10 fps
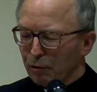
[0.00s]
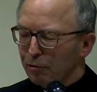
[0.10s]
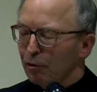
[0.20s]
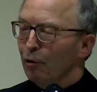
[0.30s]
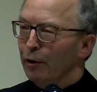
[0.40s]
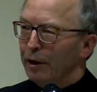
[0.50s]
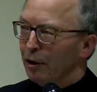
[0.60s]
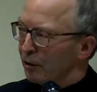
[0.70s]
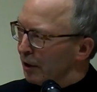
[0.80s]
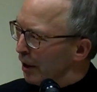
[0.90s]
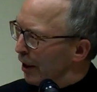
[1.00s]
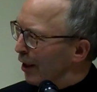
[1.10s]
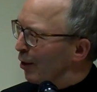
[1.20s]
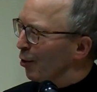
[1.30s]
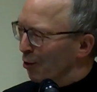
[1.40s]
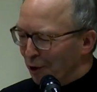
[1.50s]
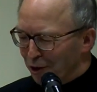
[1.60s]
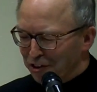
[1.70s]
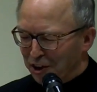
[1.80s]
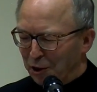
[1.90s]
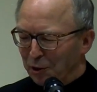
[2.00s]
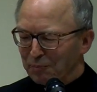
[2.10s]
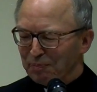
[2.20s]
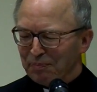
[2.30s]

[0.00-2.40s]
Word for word: solo in ordine cronologico,